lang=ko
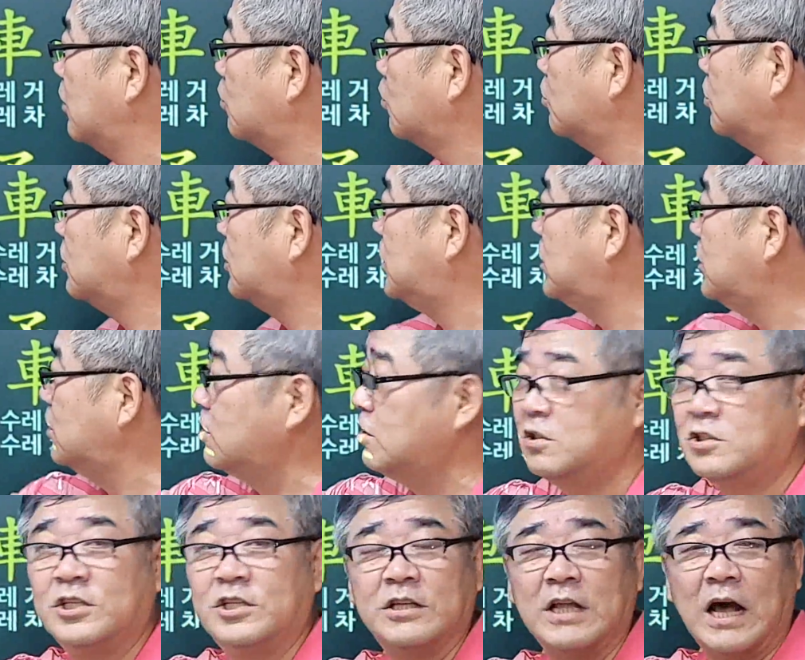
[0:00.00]
또는
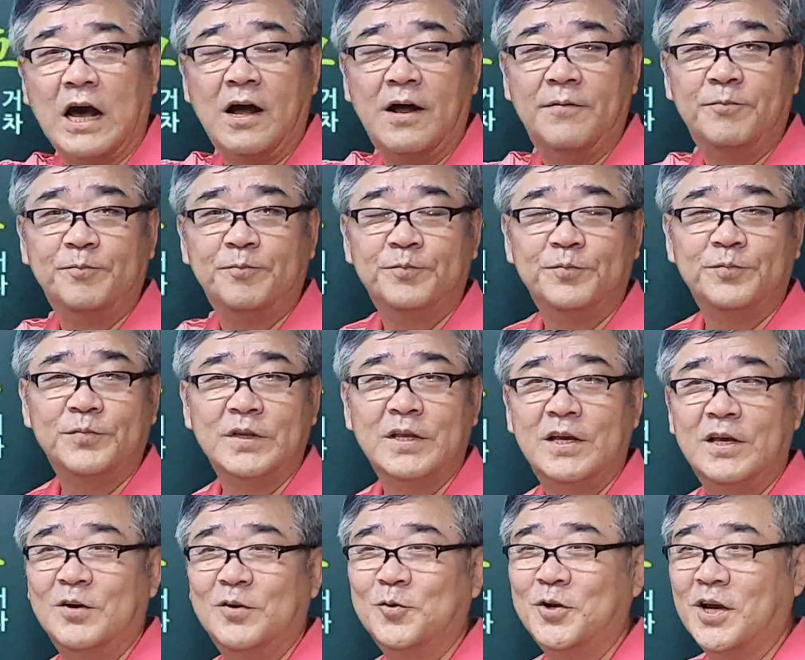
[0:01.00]
진을 친다.
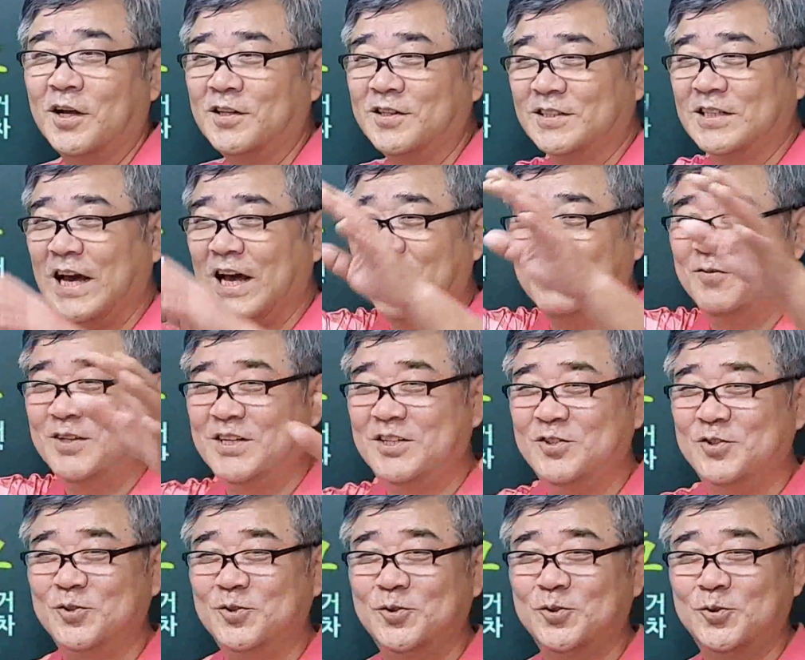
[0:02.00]
우리가 어떤 사람들이
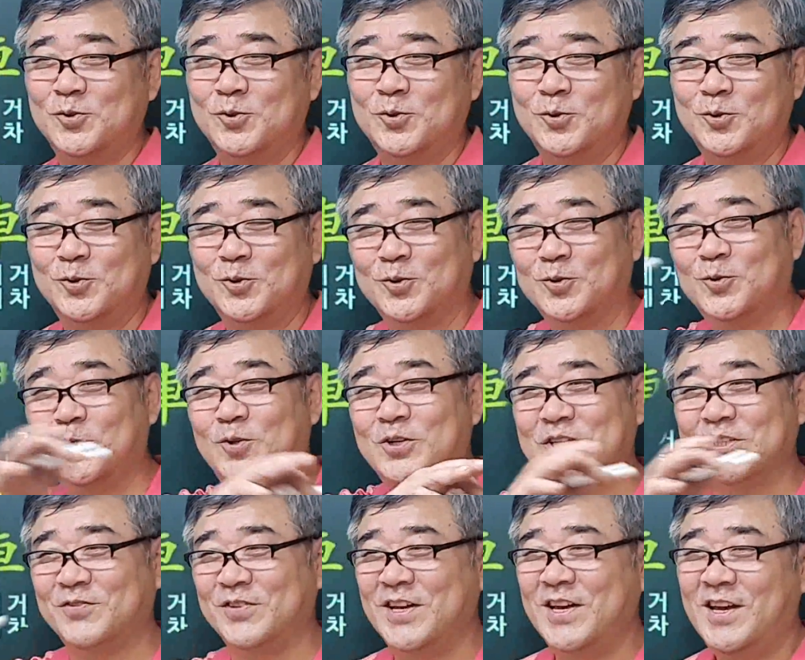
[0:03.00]
쭉
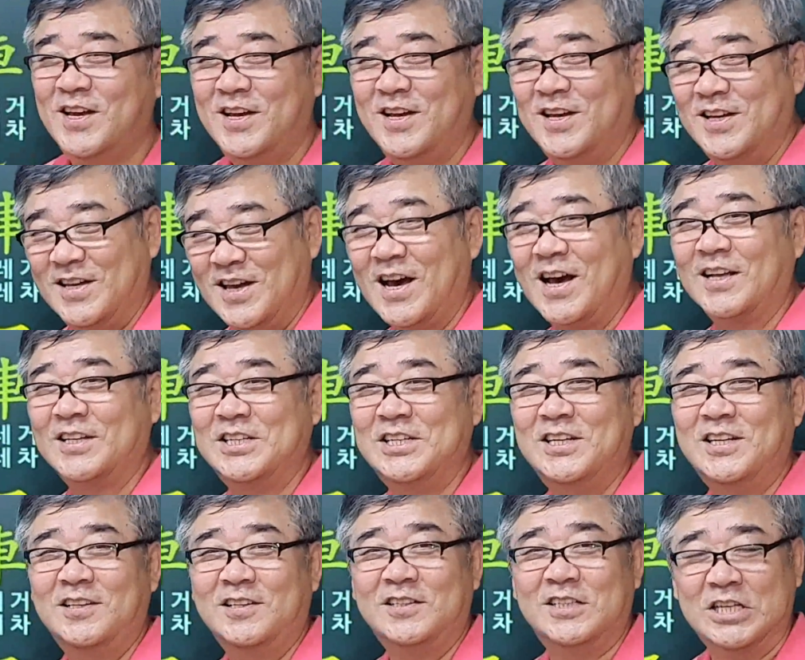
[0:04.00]
둘러있으면
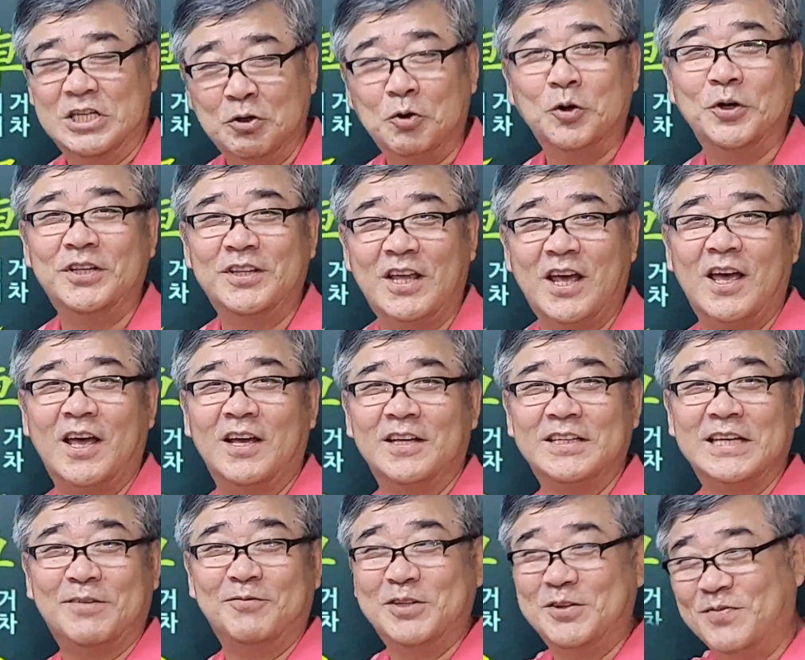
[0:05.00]
야진 치고 있네
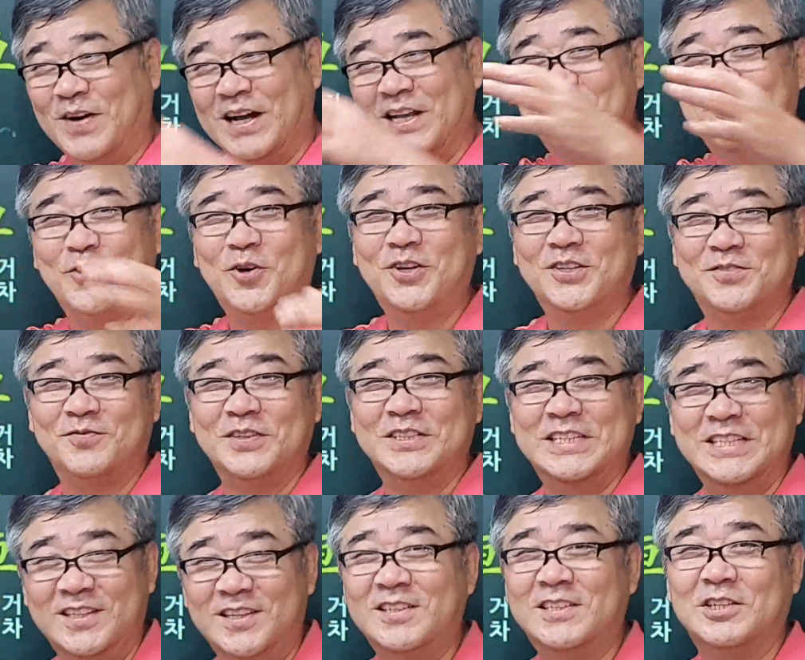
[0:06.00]
사람들이 많이 모여있으면
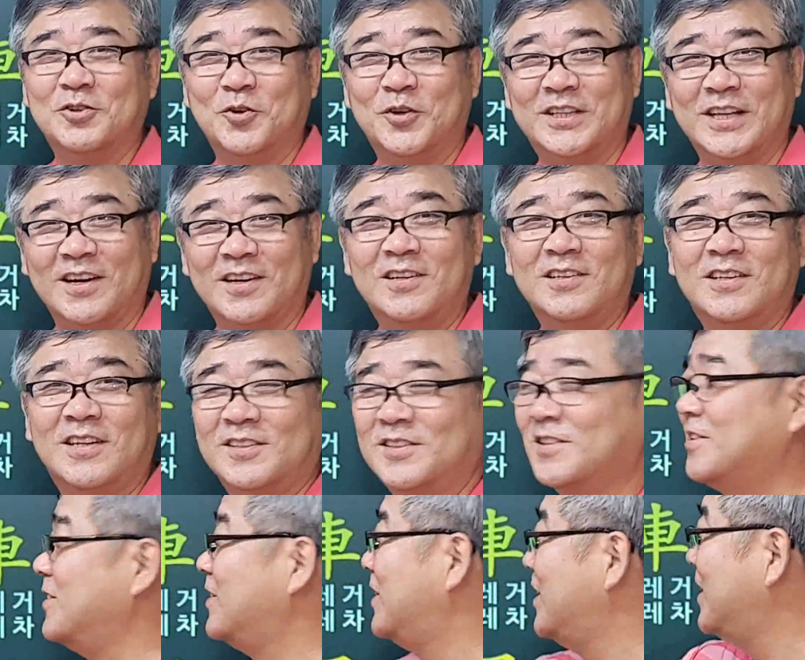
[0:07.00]
진을 치고 있다. 그렇게
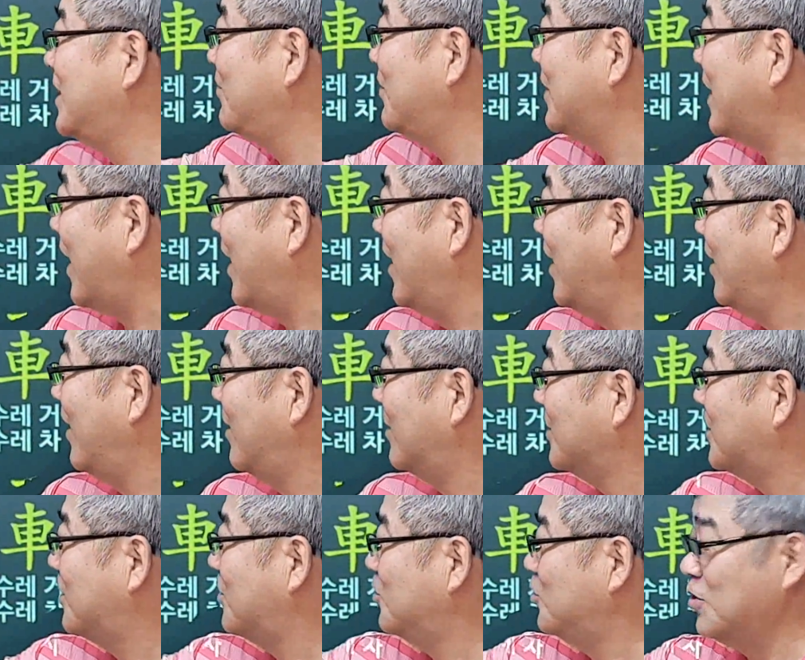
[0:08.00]
쓰는 진입니다.
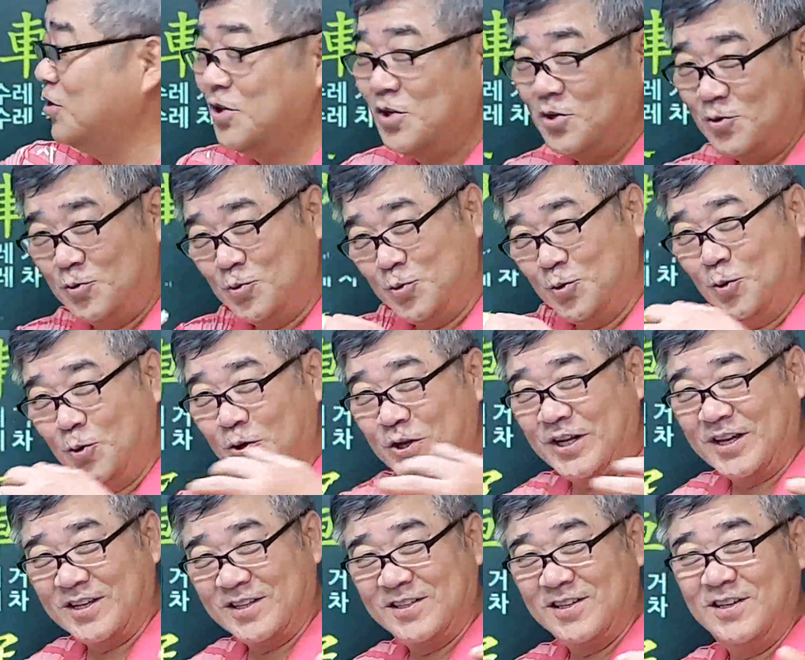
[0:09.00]
어쨌든 줄로
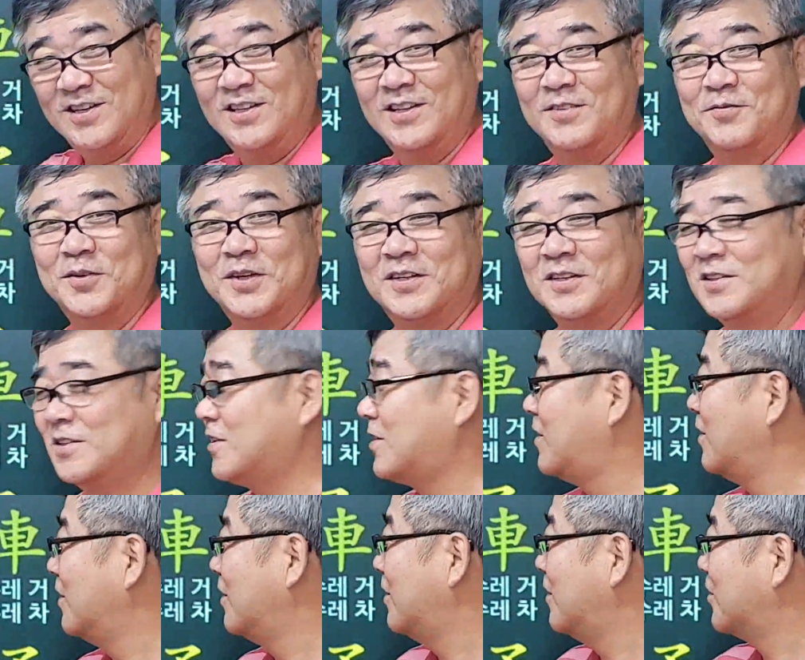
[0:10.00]
이렇게 써 있는 것
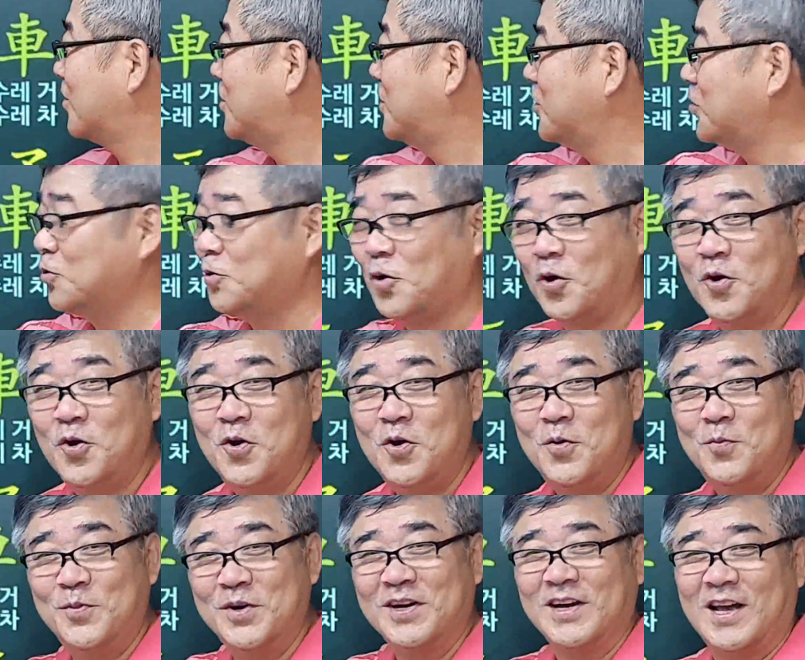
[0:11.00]
같은 거. 그리고 또
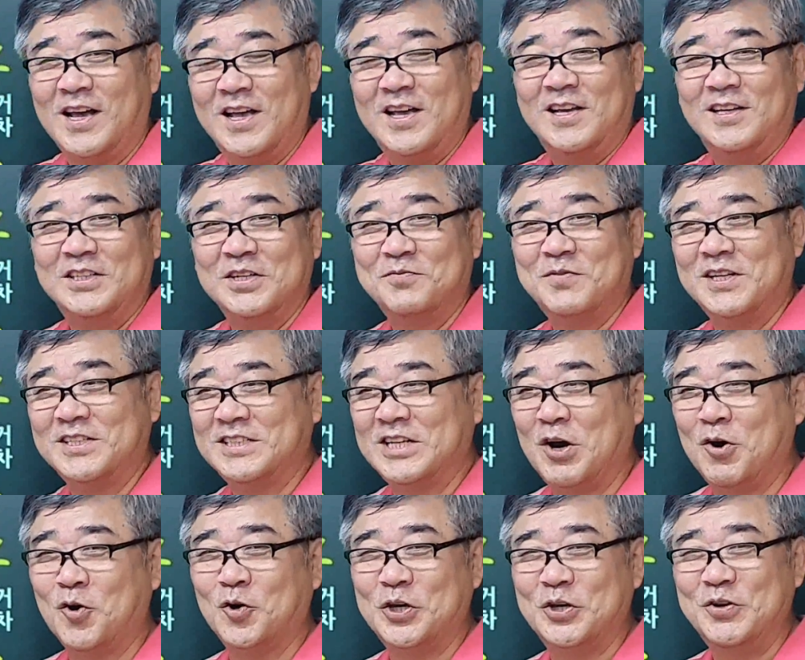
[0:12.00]
뭔가 정말
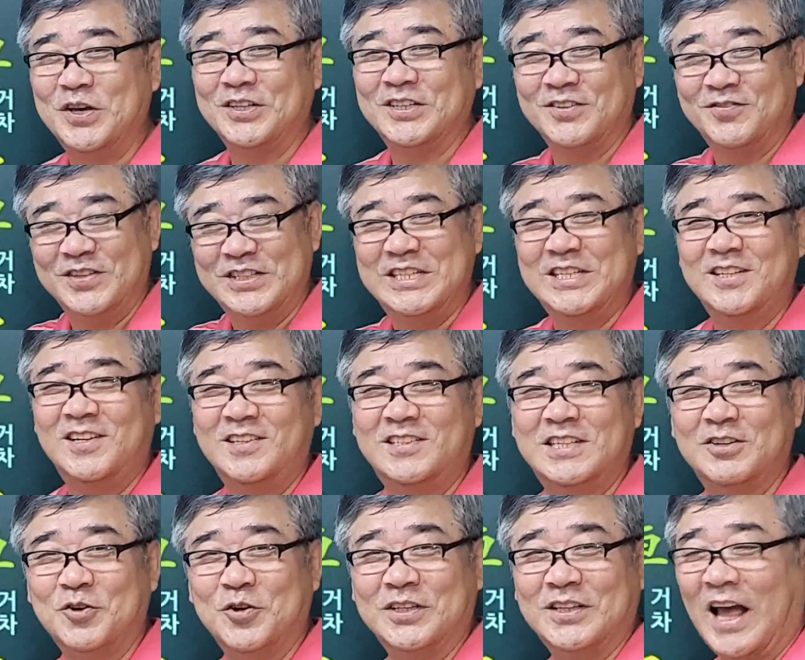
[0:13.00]
싸우기 위해서 뭐 진을
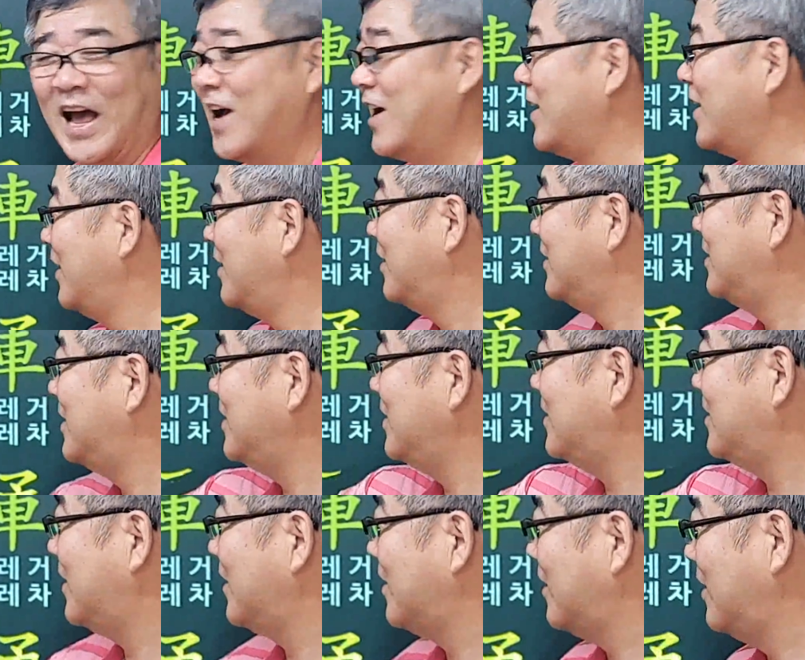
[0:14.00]
치고 있다. 이런
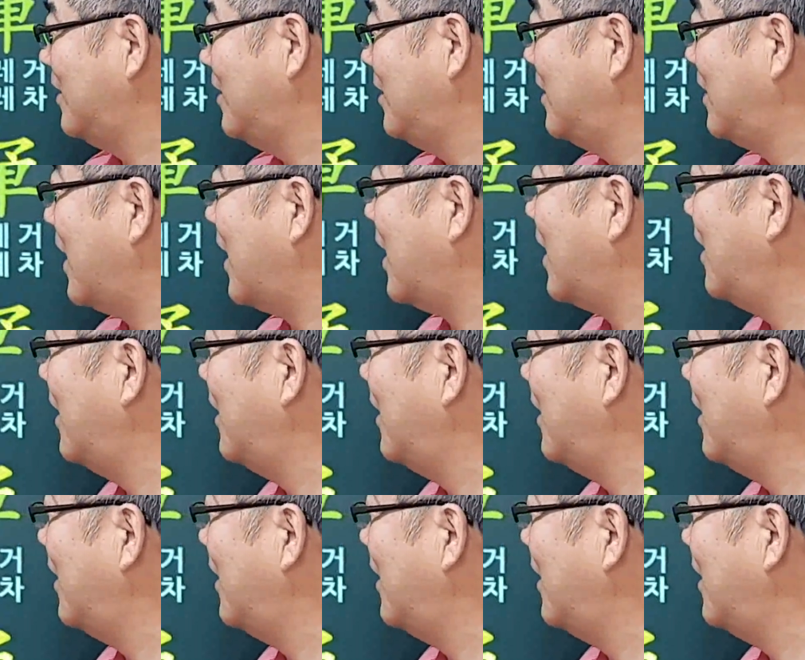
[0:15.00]
진칭다